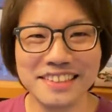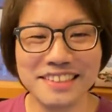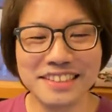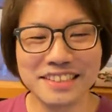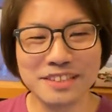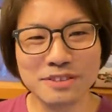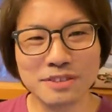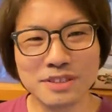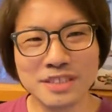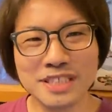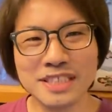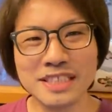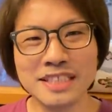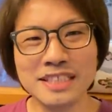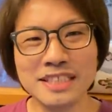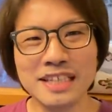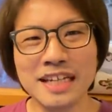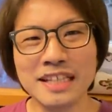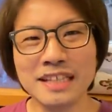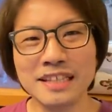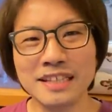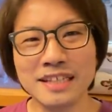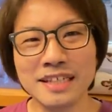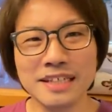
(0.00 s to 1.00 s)
そっちに
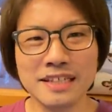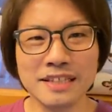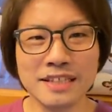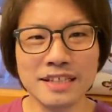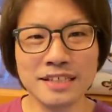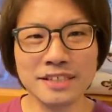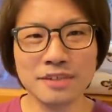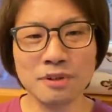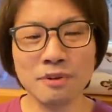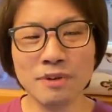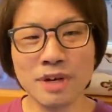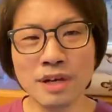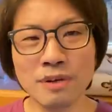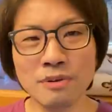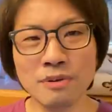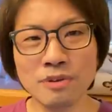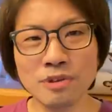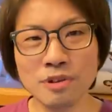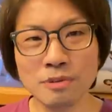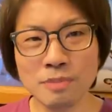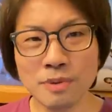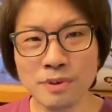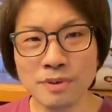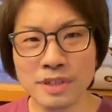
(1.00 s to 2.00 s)
なっていって、それほ
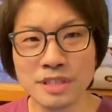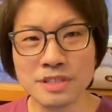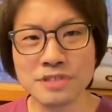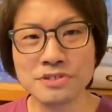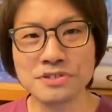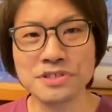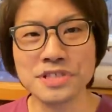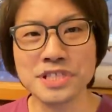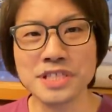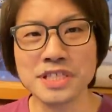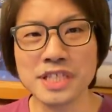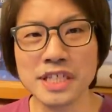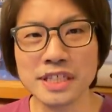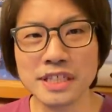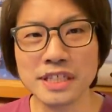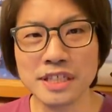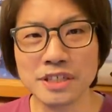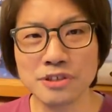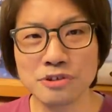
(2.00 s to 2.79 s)
ど僕は中心的な